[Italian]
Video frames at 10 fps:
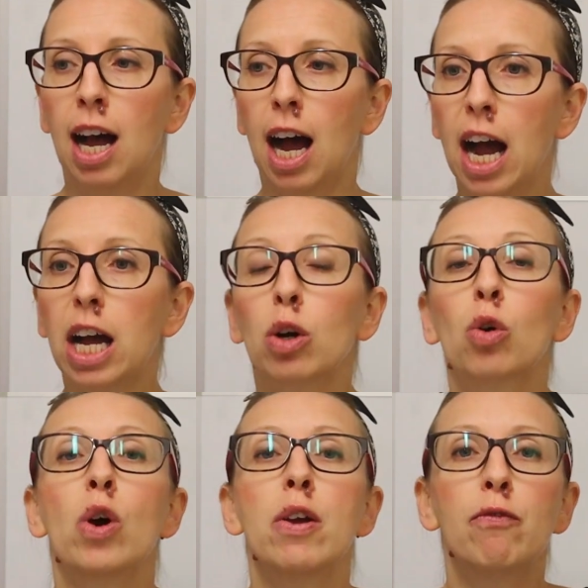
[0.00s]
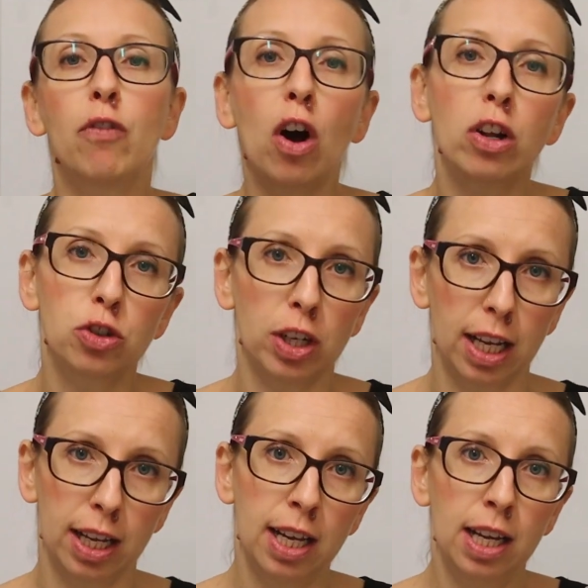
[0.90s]
a
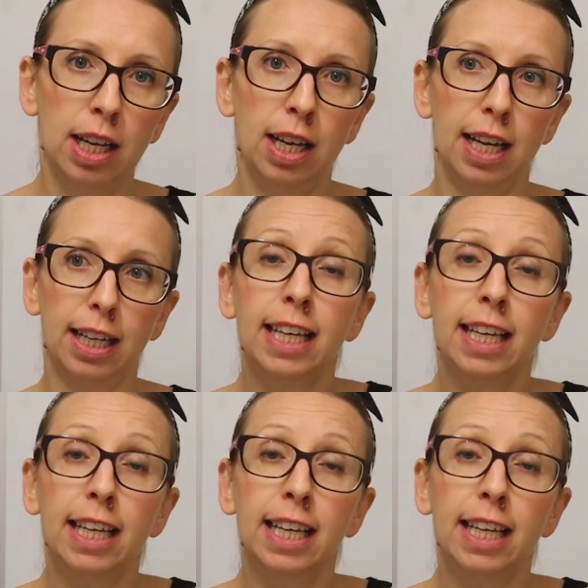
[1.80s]
coinvolgere eh,